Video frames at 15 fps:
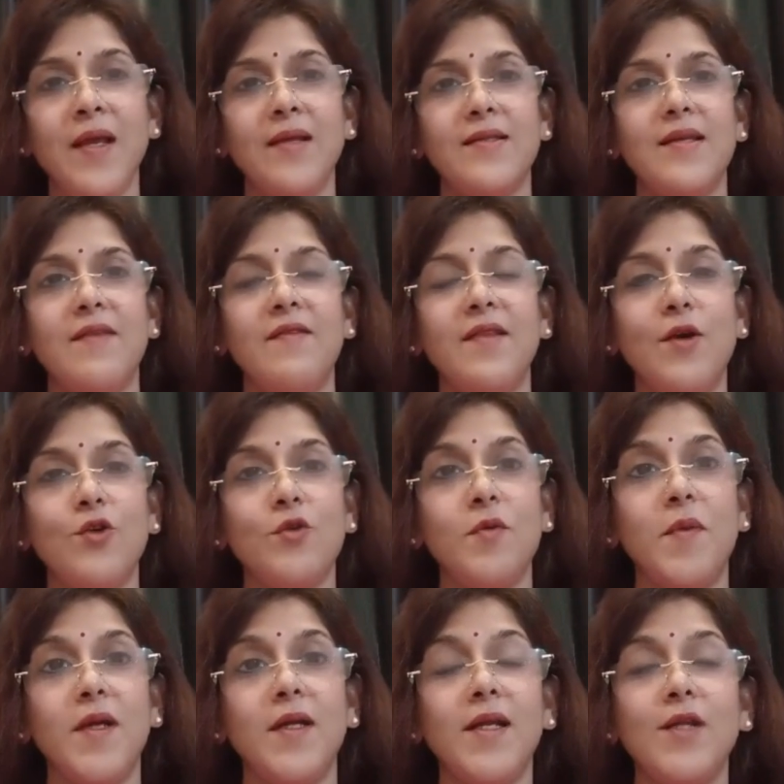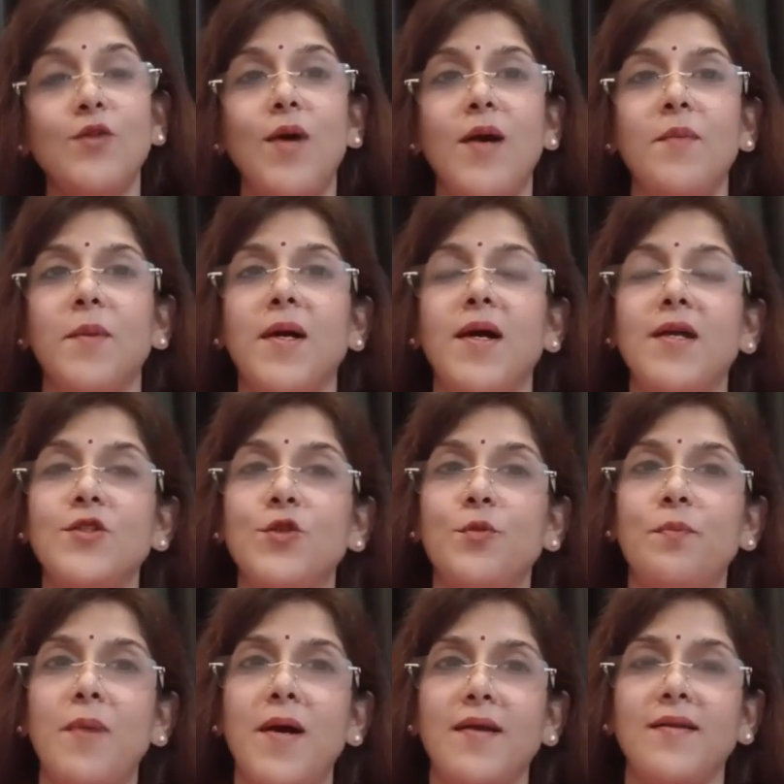सेवेंथ हाउस में बैठा है तो आपका जो
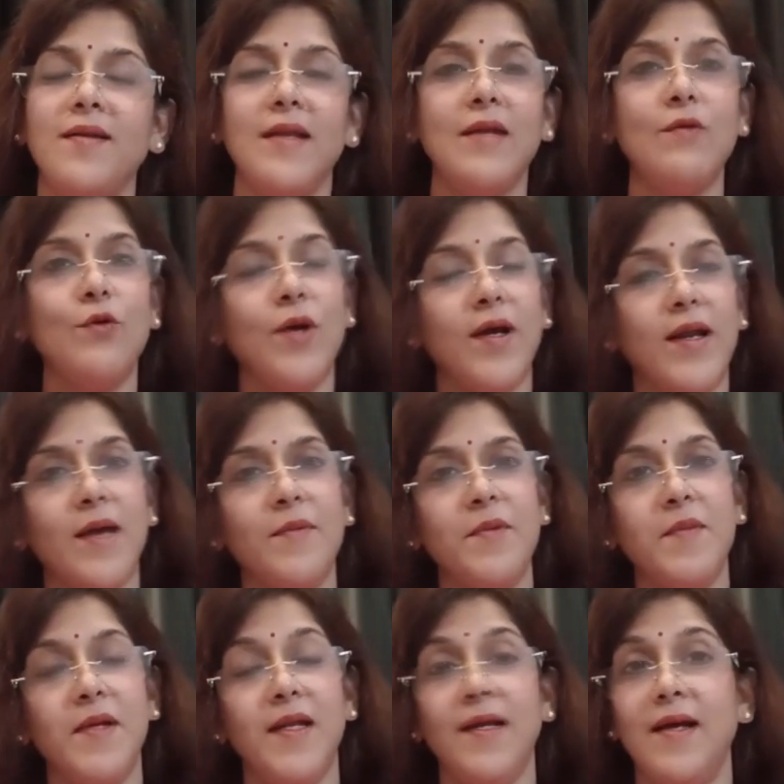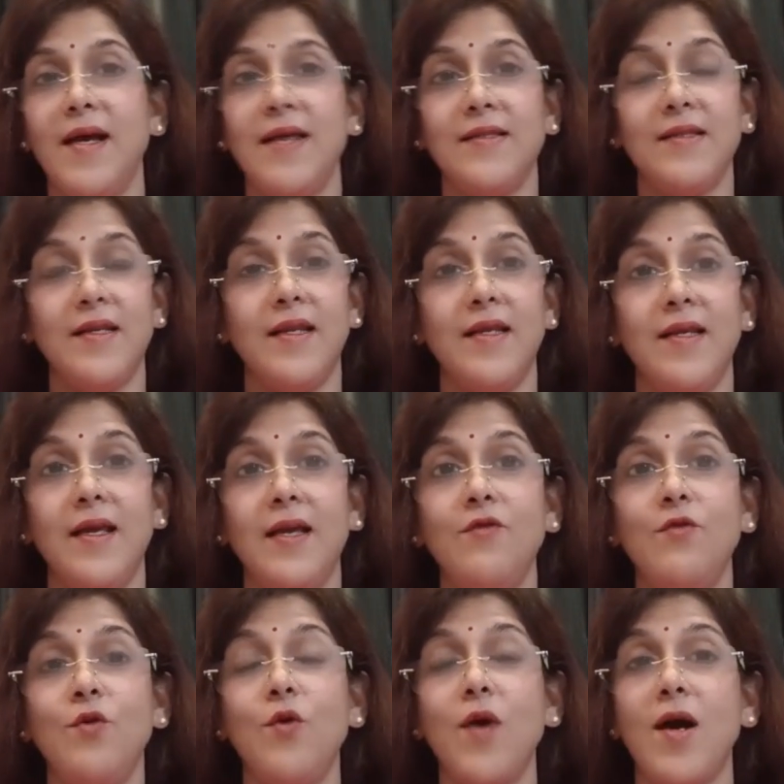पार्टनर है वो खराबी मिलेगा ऐसा नहीं है
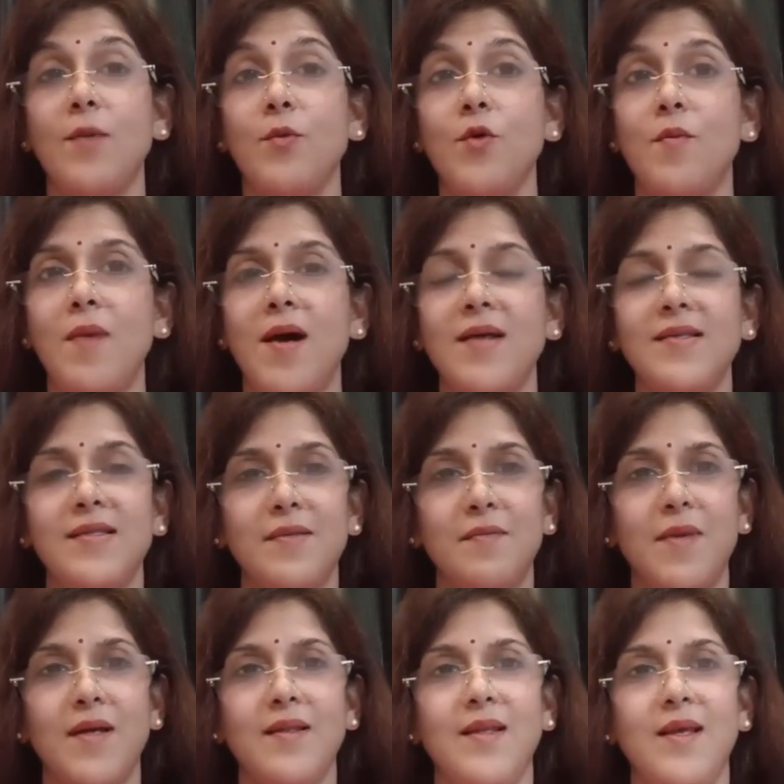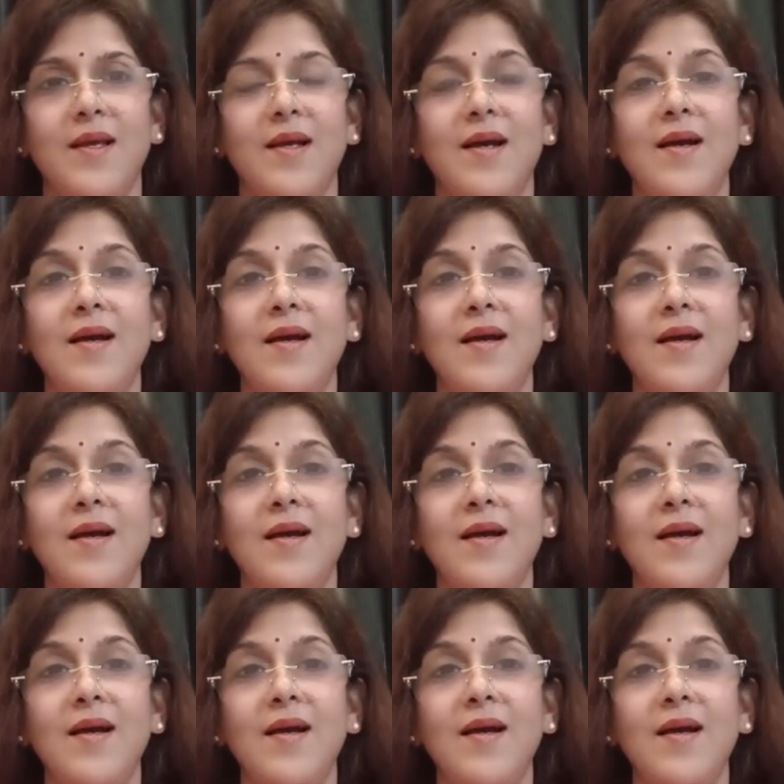वो आपको मान सम्मान देगा